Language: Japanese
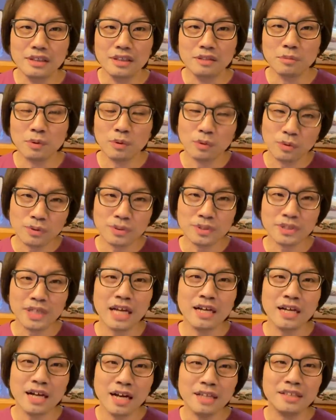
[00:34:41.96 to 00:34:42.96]
もうこのさ
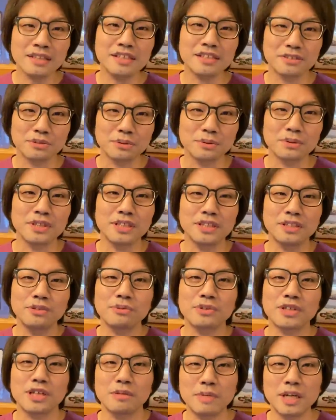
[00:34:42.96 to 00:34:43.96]
んアーティストを聴いて
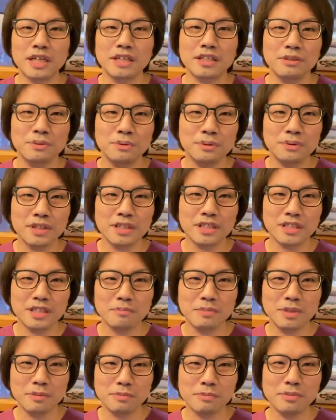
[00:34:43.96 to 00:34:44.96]
おけば、基本的に
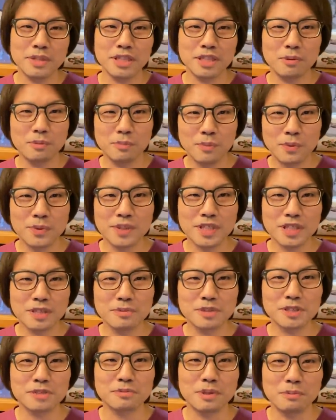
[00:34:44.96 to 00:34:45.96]
ベビーメタもモーニング
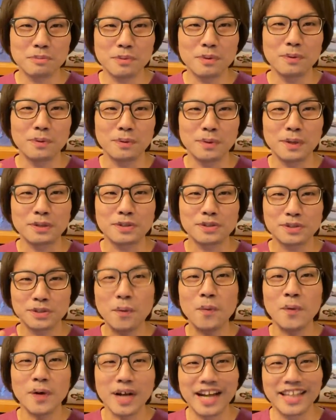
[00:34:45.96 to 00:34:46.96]
娘。もあの
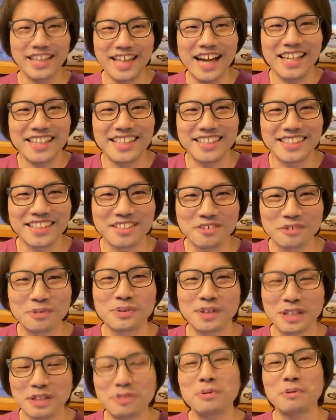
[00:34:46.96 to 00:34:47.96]
損がないっていうこ
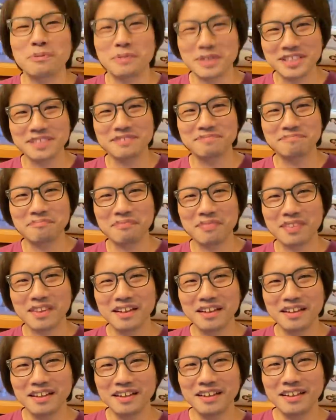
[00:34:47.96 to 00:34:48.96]
とだと思います。
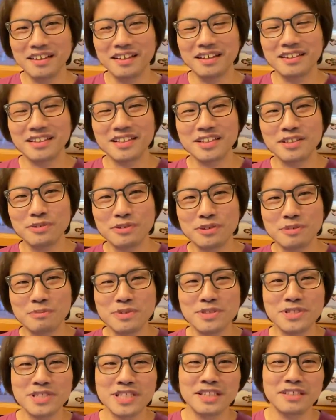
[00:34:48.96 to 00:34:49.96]
で、日本の
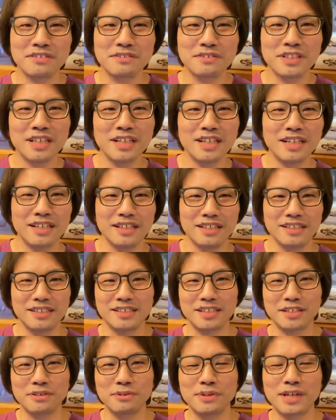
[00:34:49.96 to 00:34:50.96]
ミュージシャンで言ったら、
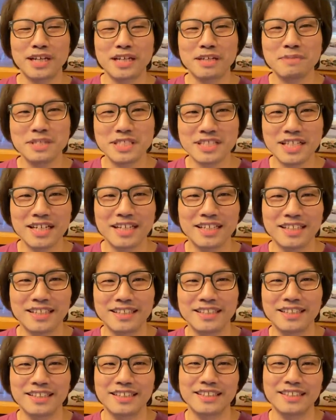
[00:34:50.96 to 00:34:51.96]
先ほど挙げました、
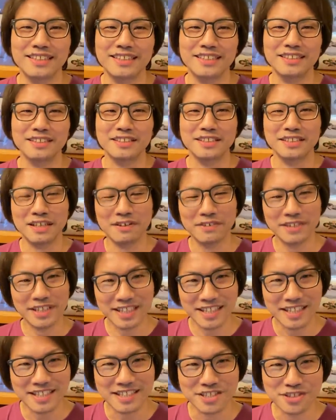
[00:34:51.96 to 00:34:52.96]
沢田
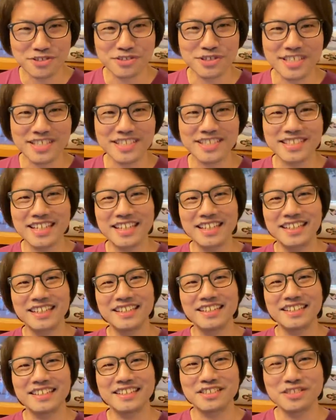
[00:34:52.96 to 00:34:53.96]
研二、ジュリーですね。
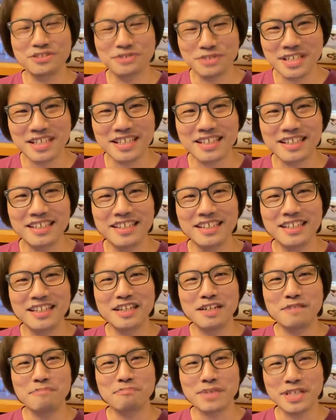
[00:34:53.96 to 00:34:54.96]
ジュリー、
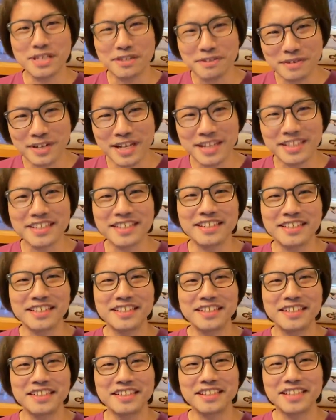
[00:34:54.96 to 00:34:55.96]
ピンク・レディー、
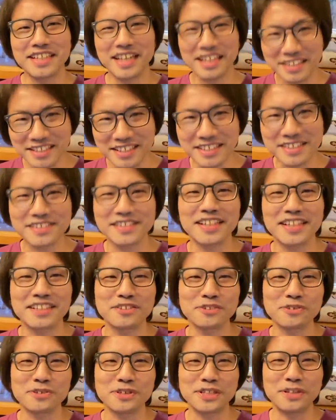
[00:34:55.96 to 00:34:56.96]
キャンディーズなんて
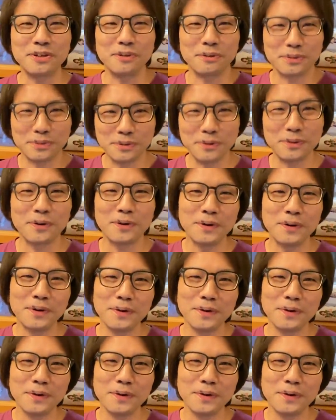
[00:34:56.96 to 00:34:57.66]
いうのを聞いておくと、